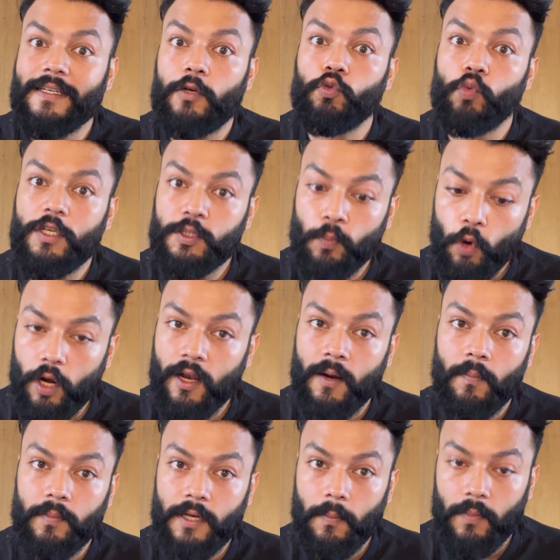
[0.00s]
डाउन स्मॉलर
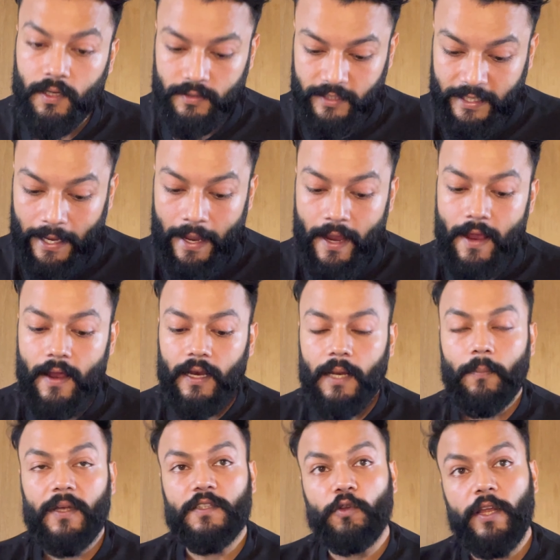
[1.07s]
नंबर ठीक है
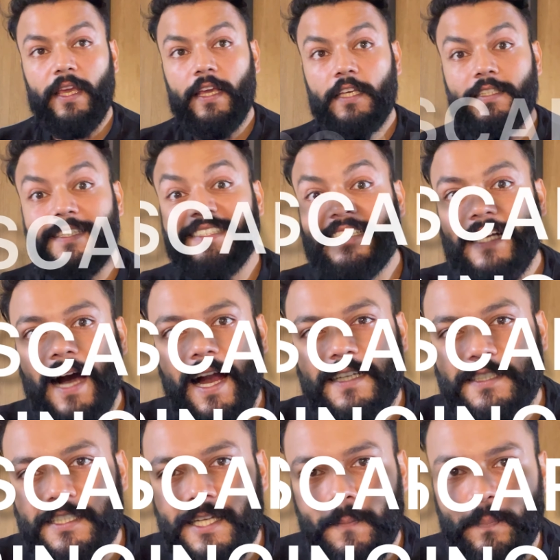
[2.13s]
नंबर थ्री इज
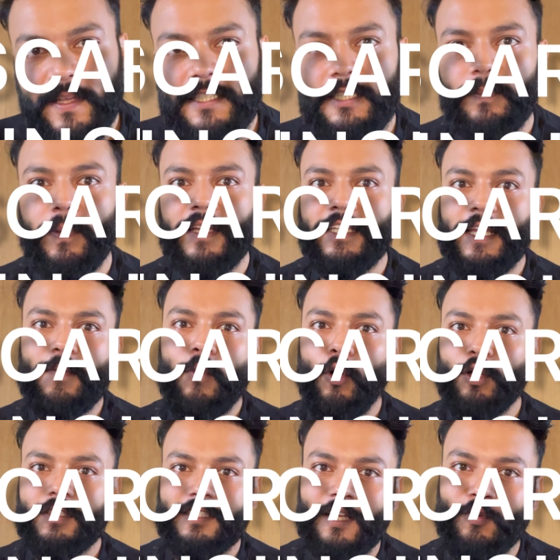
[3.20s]
कार्सिटी प्रिंसिपल ये
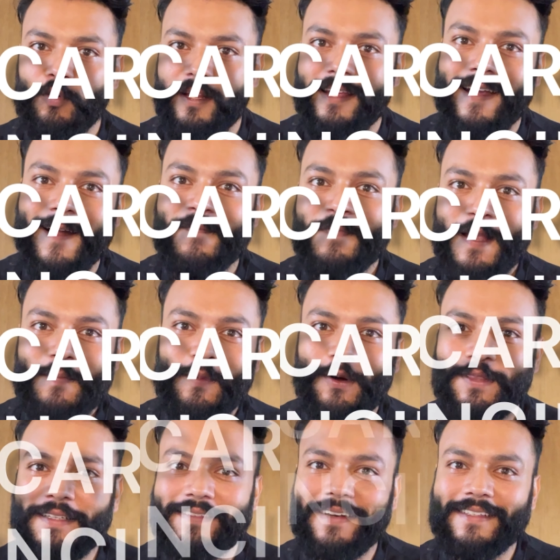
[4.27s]
बहुत जरूरी है
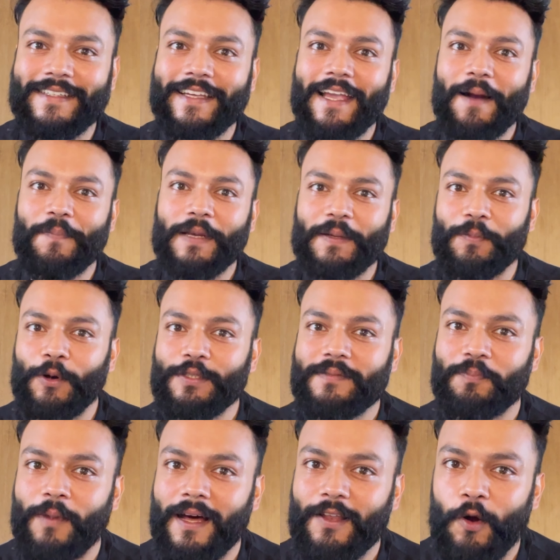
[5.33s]
बहुत इंटरेस्टिंग है आपने बहुत
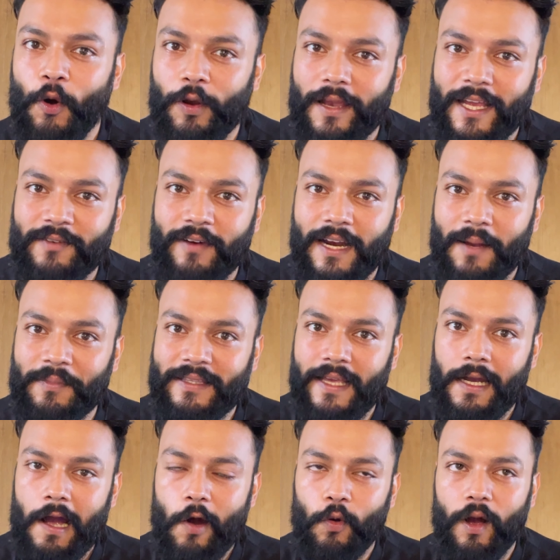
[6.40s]
बार ऑनलाइन वगैरह भी
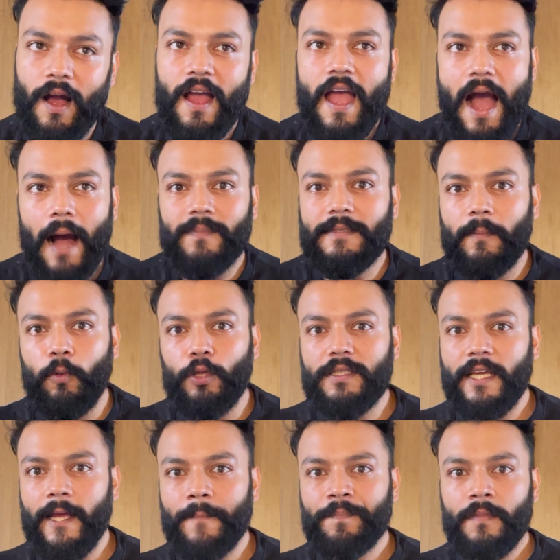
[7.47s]
देखा होगा आप जब
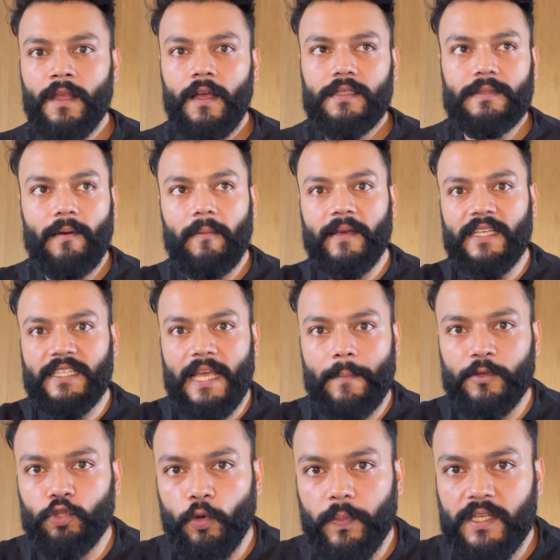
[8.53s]
बोलते हैं जब आप किसी
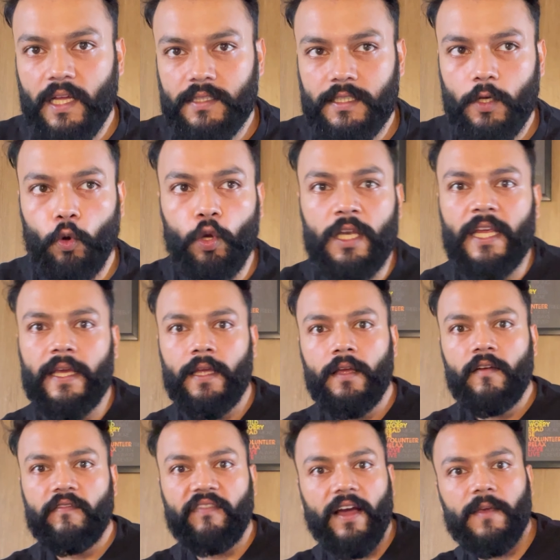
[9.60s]
अमेजोन पे जाते हैं ओनली
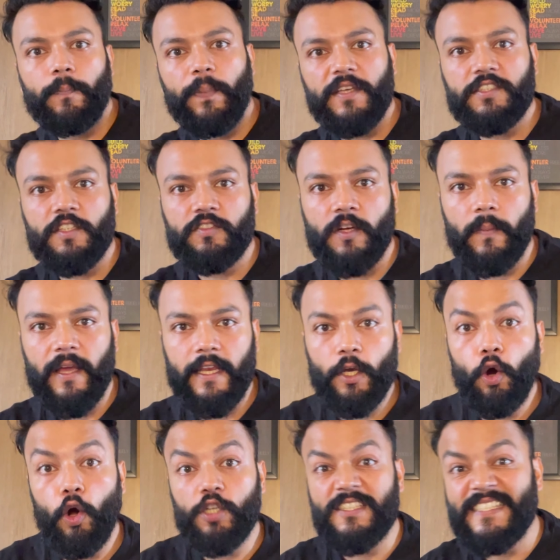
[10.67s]
फाइव पीसेज रिमेनिंग
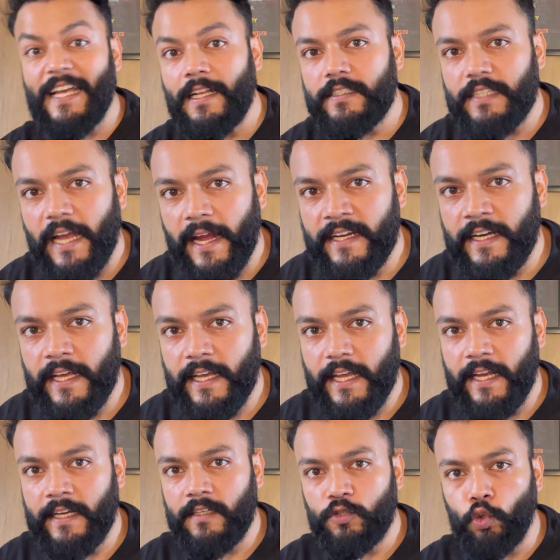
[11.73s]
और सेल्स एंडिंग
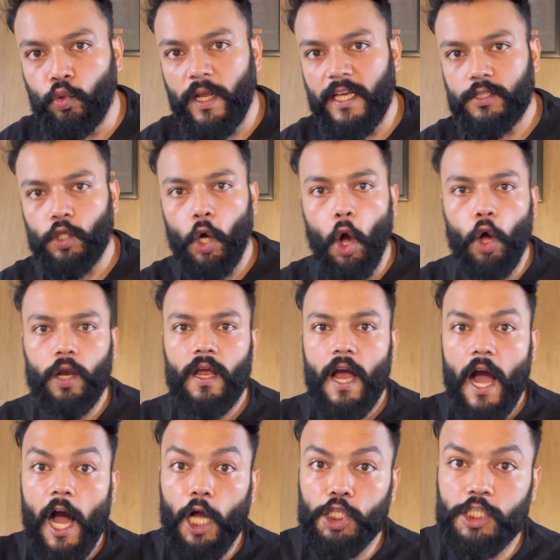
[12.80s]
इन टू डेज और
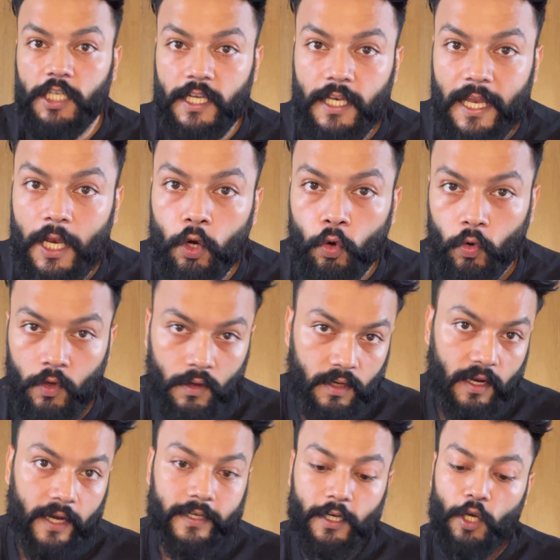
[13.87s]
आज ही ले लो
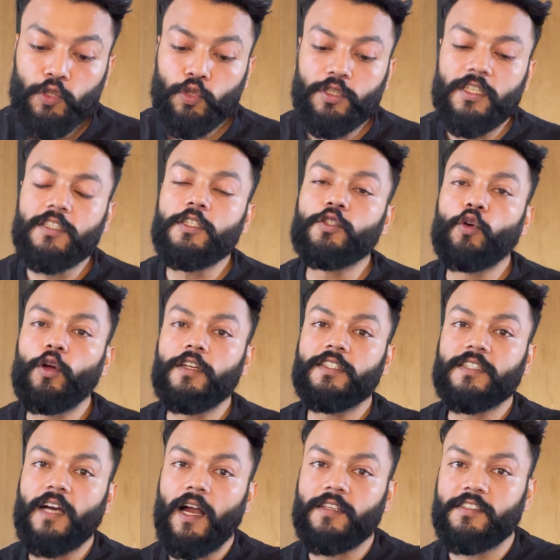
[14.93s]
राइट तो दिस इज कॉल्ड
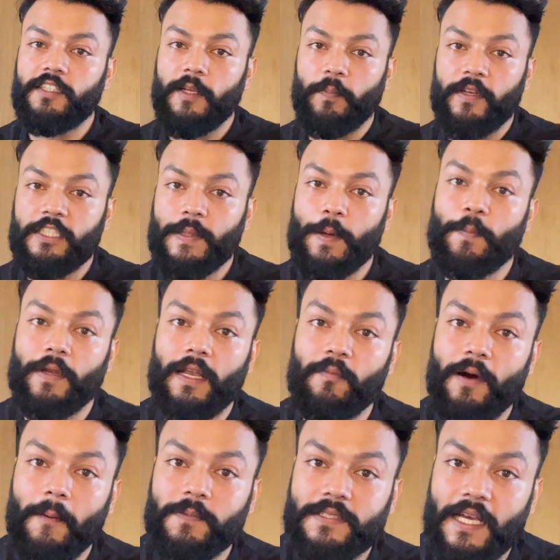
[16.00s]
स्कार्सिटी प्रिंसिपल मतलब
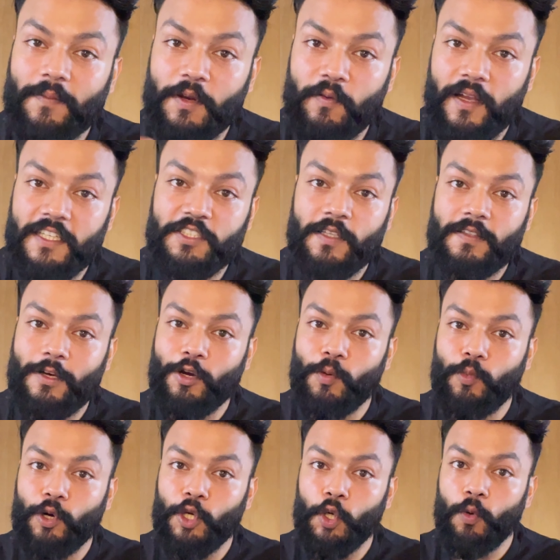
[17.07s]
आप सामने वाली जनता को
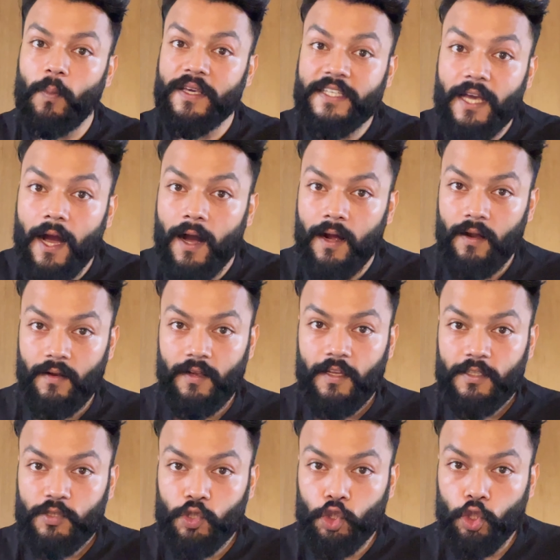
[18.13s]
बोल रहे हो भैया
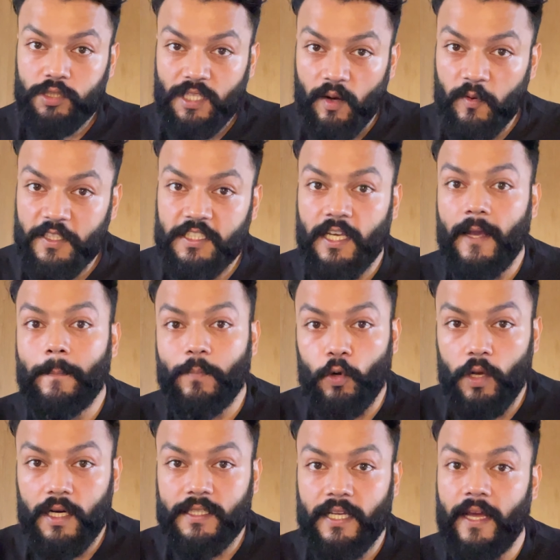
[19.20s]
जो सर्विस है
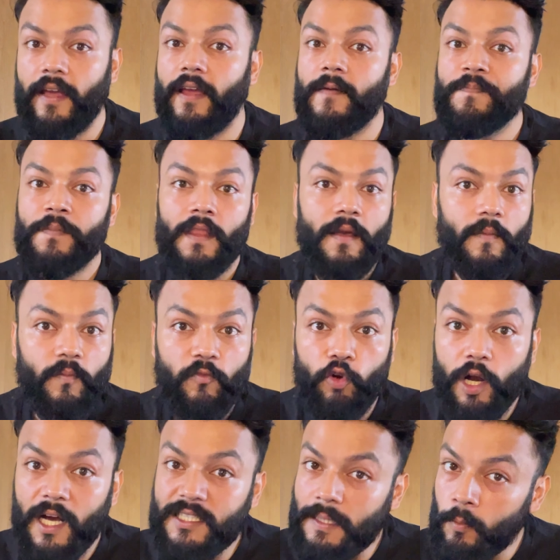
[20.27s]
प्रोडक्ट है वो
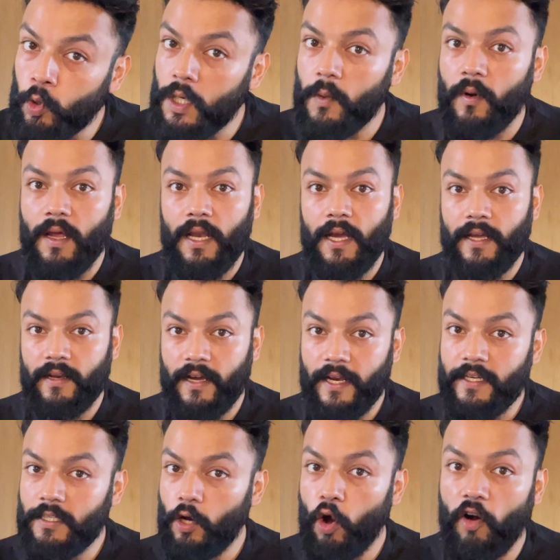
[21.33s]
खत्म होने वाला है
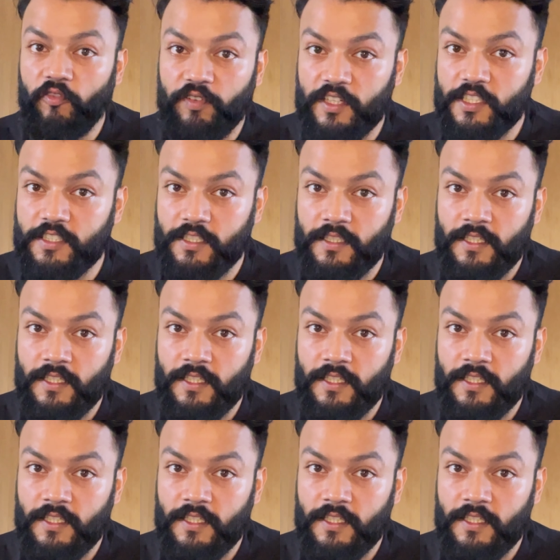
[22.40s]
राइट ऑफर्स